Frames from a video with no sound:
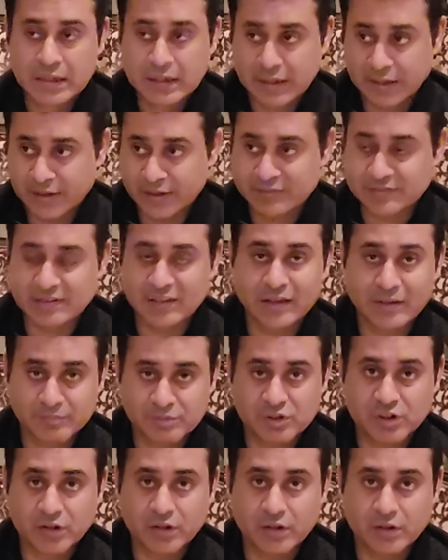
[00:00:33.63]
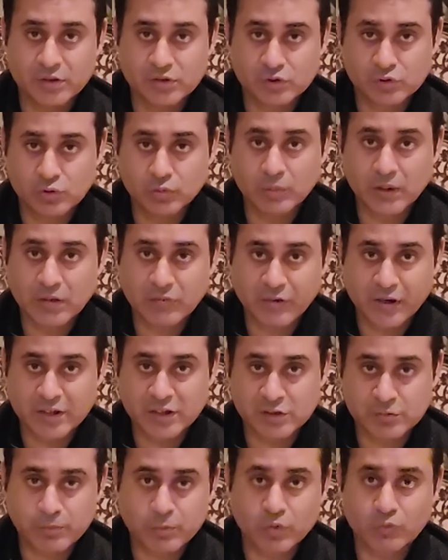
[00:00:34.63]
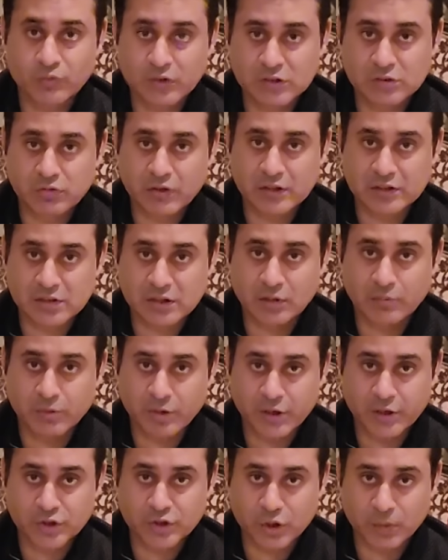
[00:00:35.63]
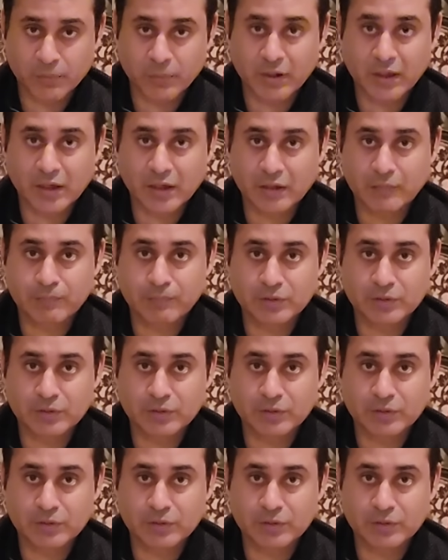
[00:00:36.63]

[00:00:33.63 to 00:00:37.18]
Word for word: के हिसाब से सूबा वाइज प्रोविंस वाइज खबरें छपी हैं कि